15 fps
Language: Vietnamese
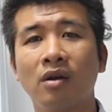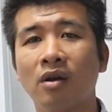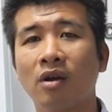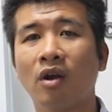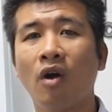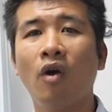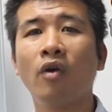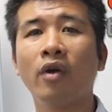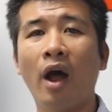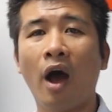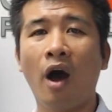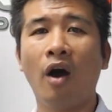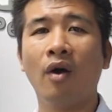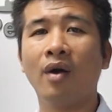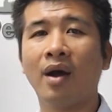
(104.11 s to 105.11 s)
gỗ
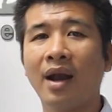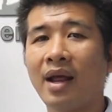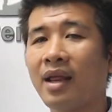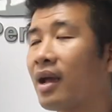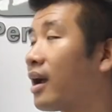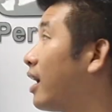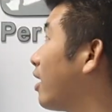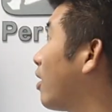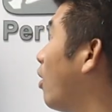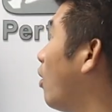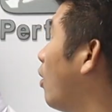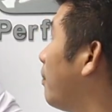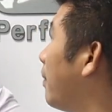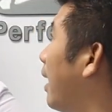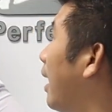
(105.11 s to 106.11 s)
đỏ hoặc là những cái
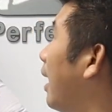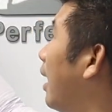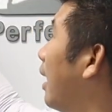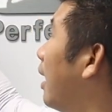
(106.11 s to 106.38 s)
gỗ mà